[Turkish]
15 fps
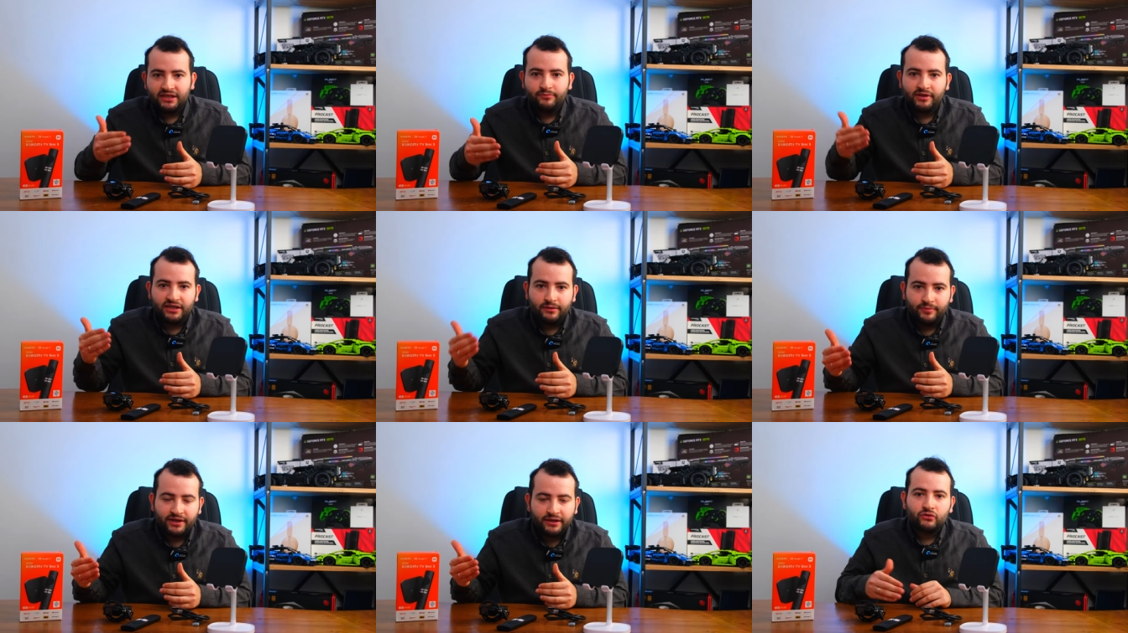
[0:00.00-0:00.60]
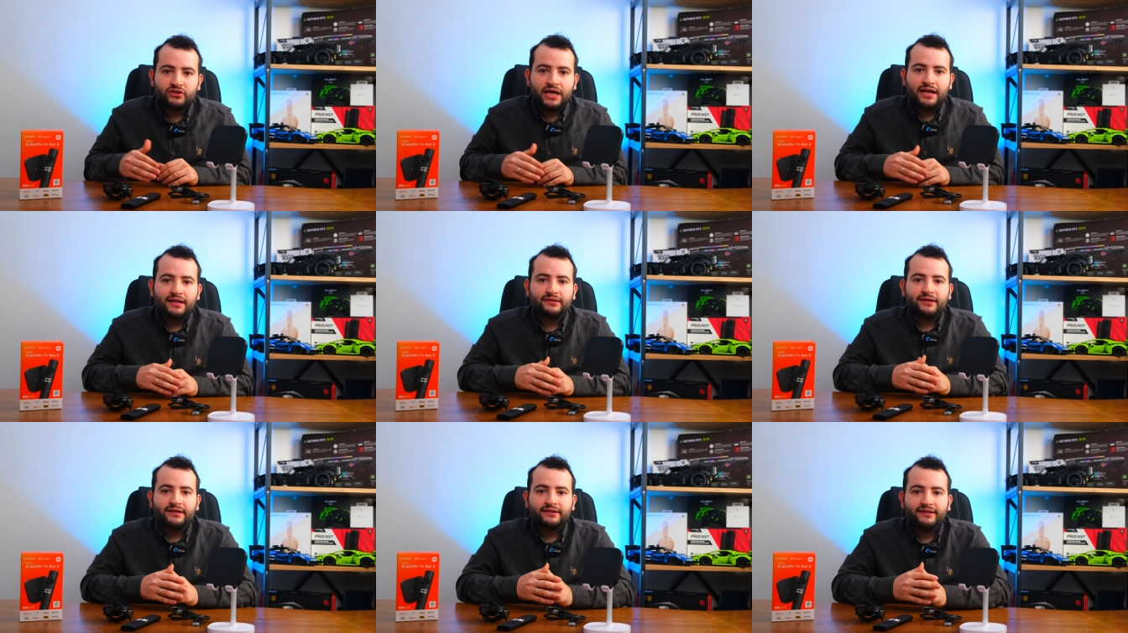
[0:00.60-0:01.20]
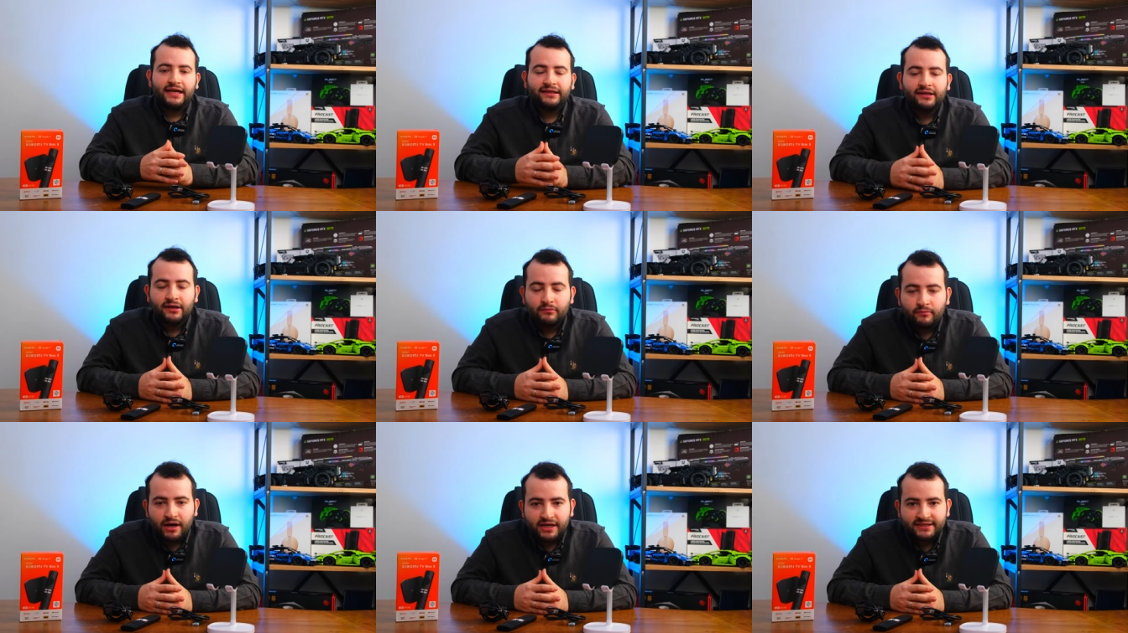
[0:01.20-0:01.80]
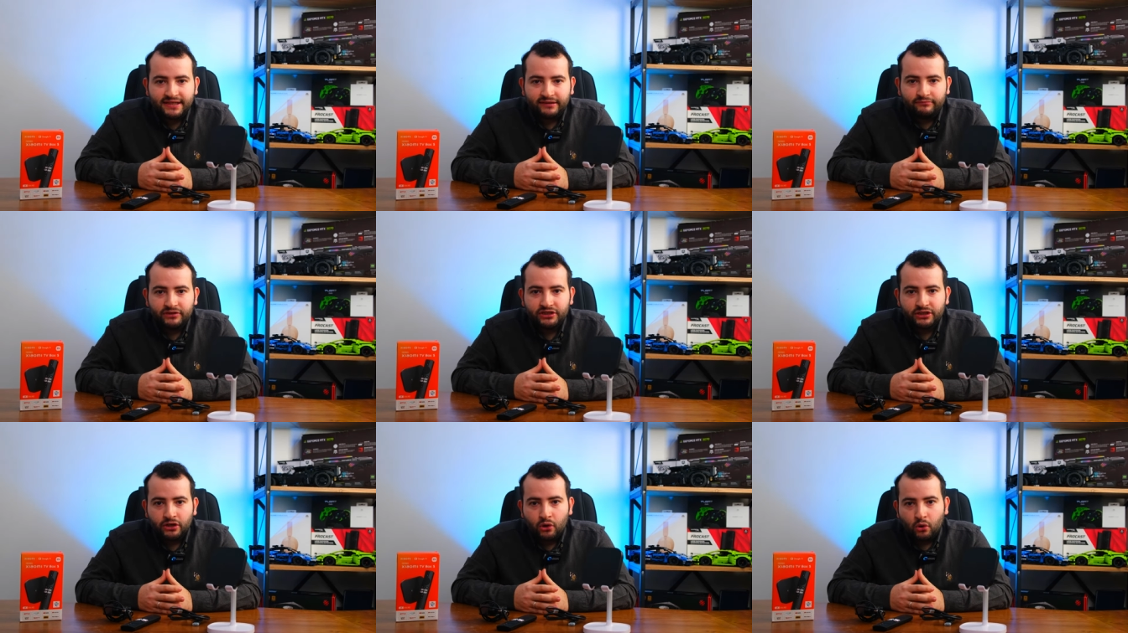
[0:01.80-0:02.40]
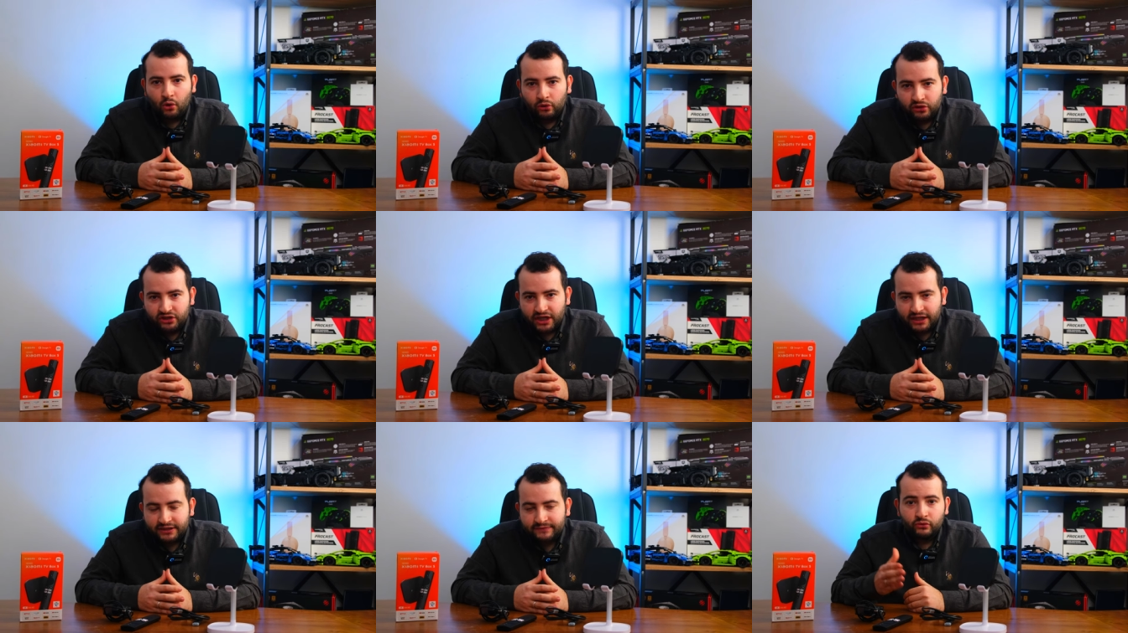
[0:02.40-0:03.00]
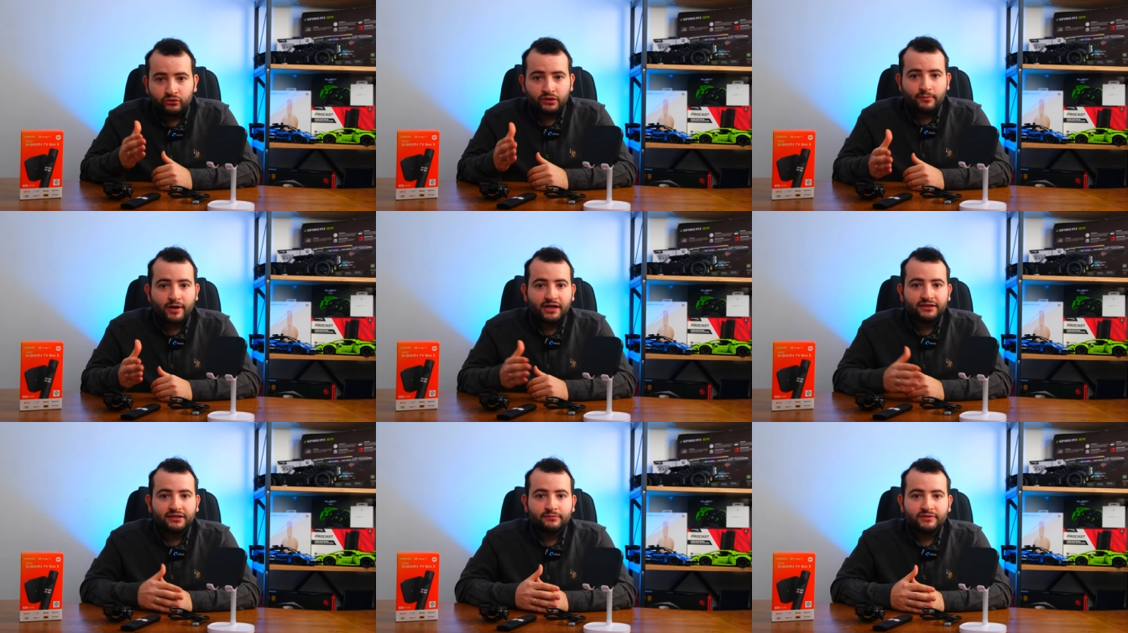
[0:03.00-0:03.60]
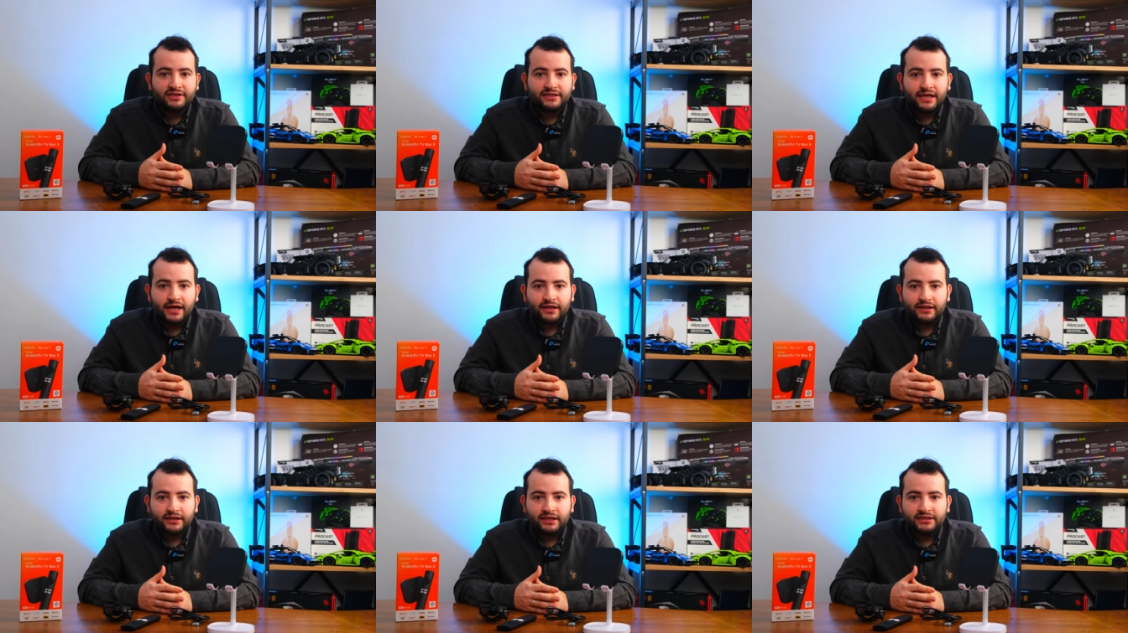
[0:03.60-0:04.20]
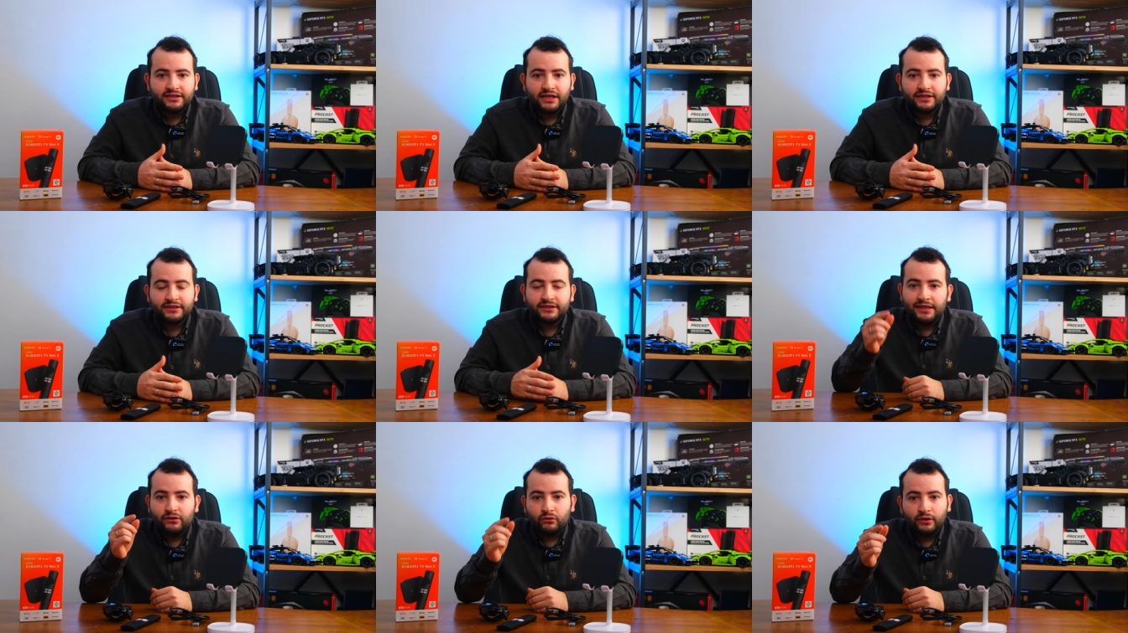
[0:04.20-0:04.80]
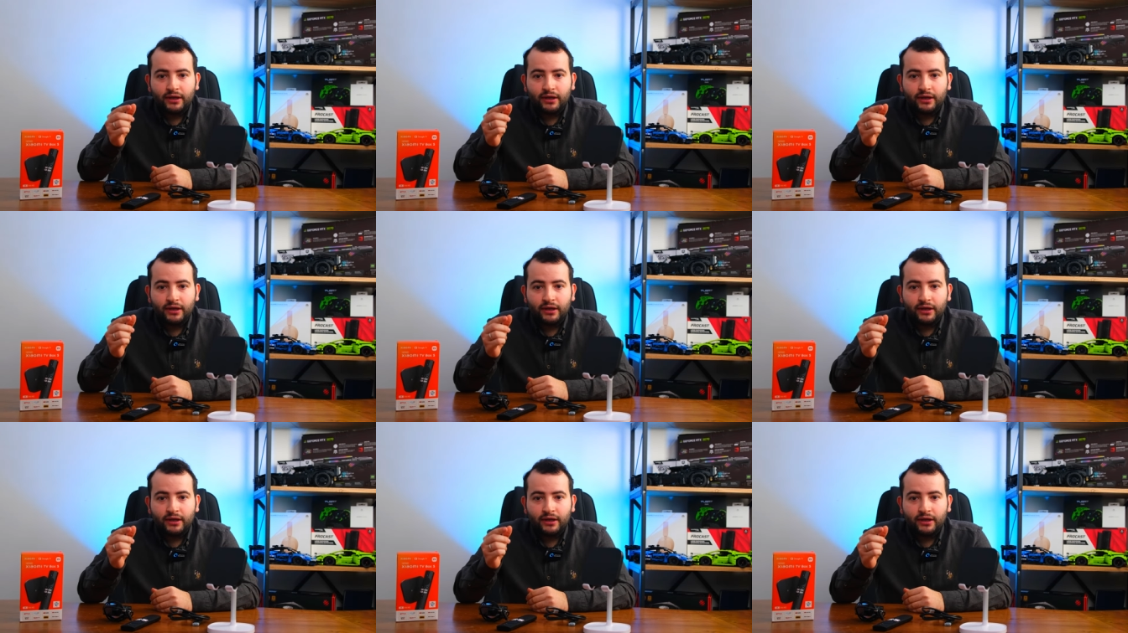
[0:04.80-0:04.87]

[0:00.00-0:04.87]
gibi gibi özelliklerinden bahsetmiş olacağız. Ürüne baktığımızda arkadaşlar ilk